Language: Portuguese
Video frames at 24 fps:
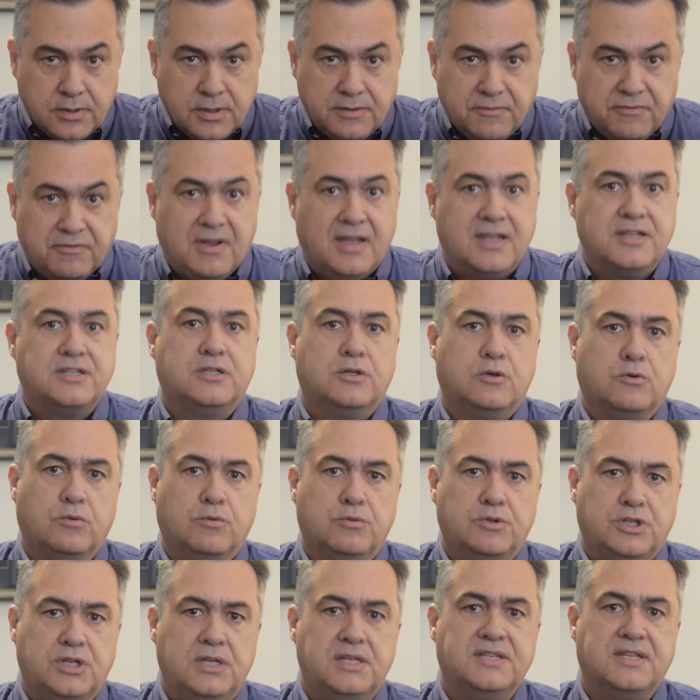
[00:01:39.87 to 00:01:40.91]
faça a
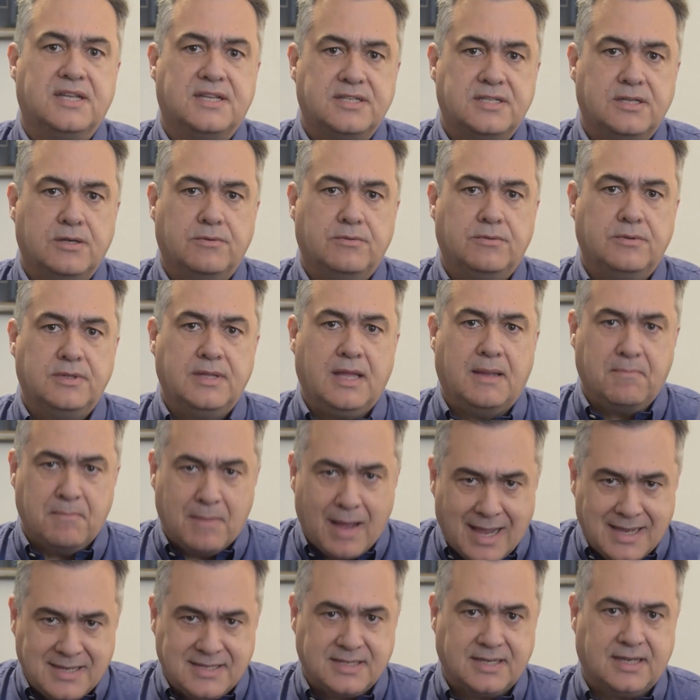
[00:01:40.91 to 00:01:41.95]
utilização da
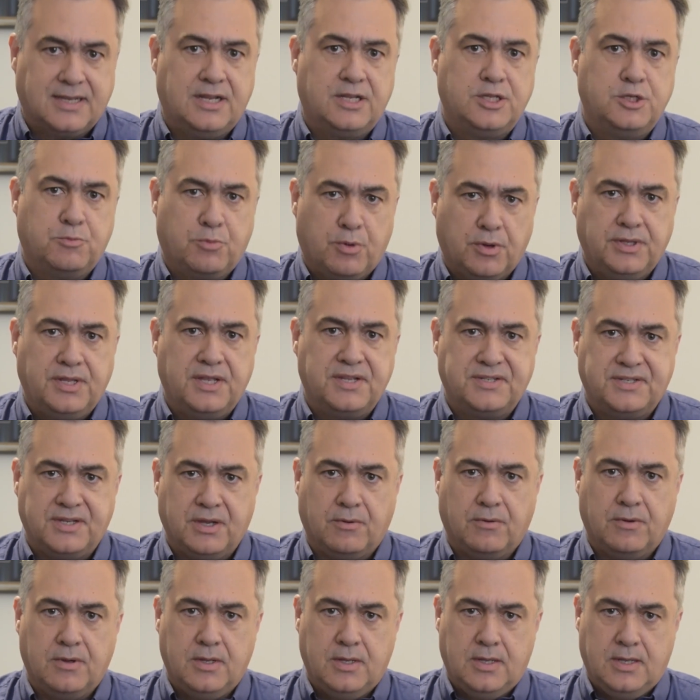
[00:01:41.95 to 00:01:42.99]
máscara de
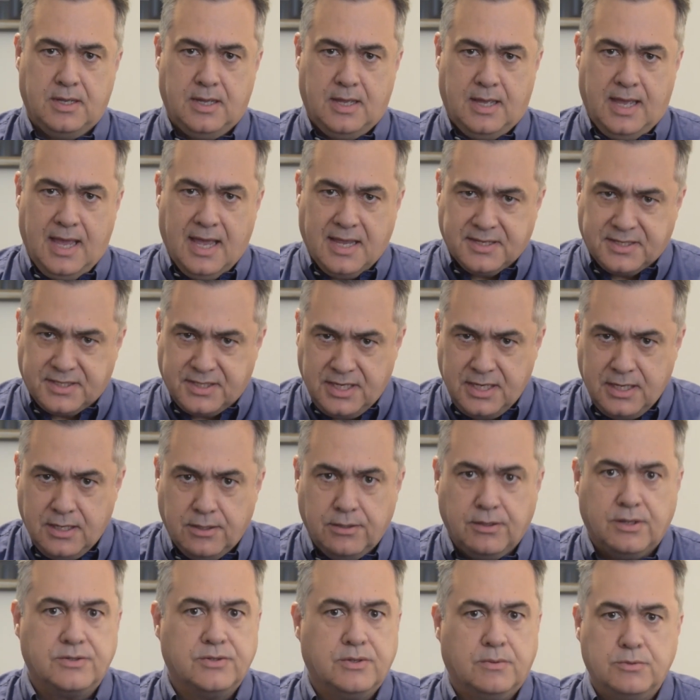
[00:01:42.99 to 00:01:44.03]
proteção. É assim
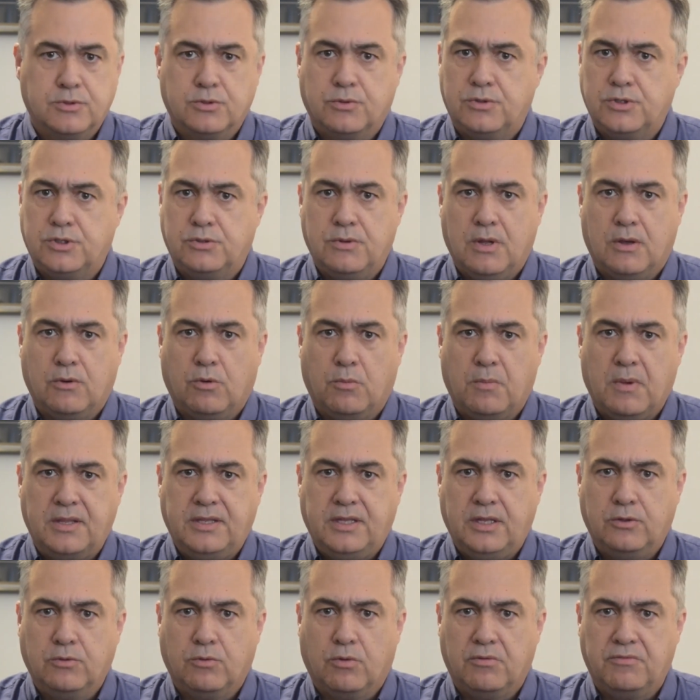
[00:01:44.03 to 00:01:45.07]
que nós vamos continuar
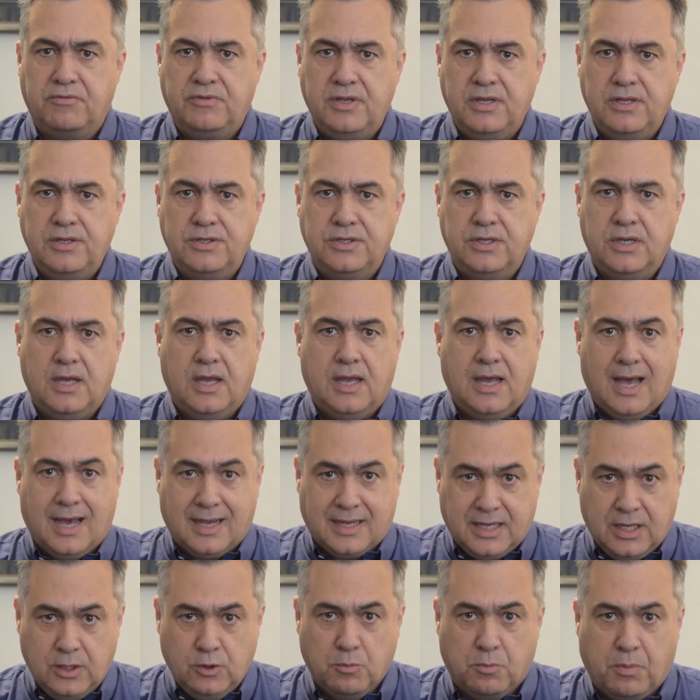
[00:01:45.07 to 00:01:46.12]
combatendo o Covid
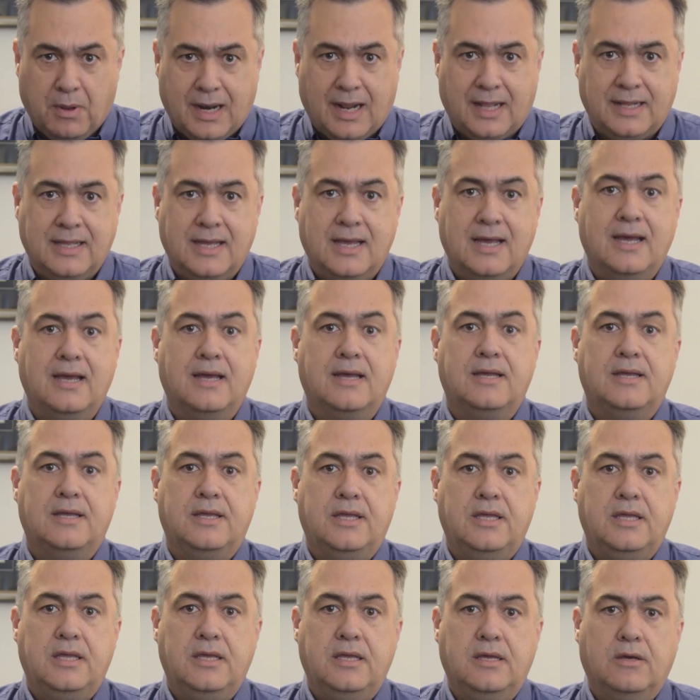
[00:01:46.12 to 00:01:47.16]
aqui no Paraná
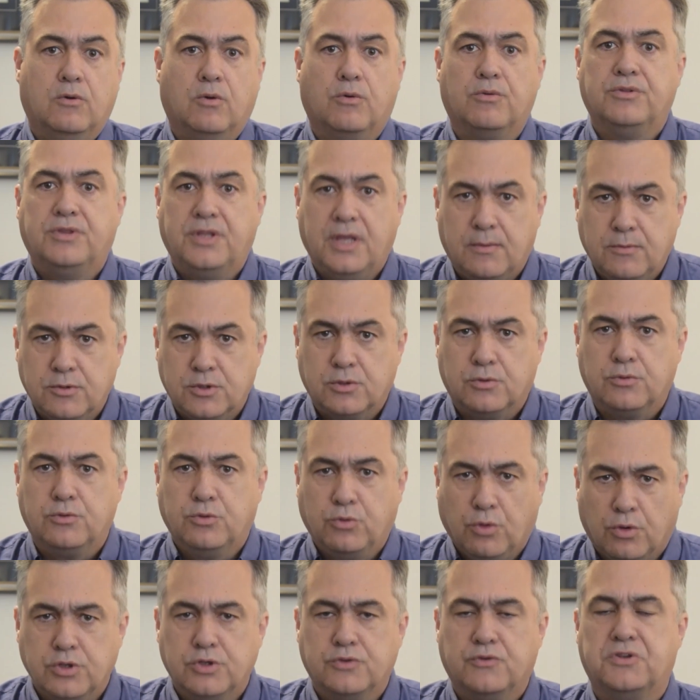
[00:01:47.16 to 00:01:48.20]
e contamos com
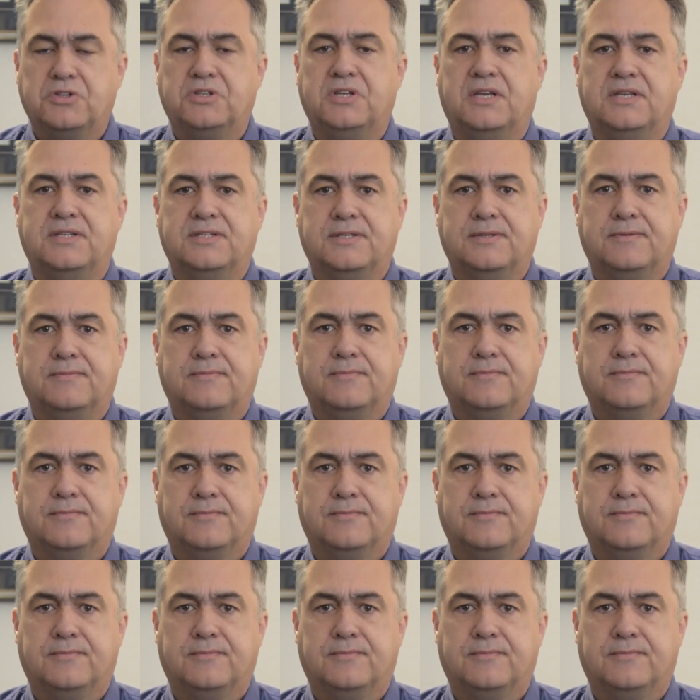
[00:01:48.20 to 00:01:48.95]
todos vocês.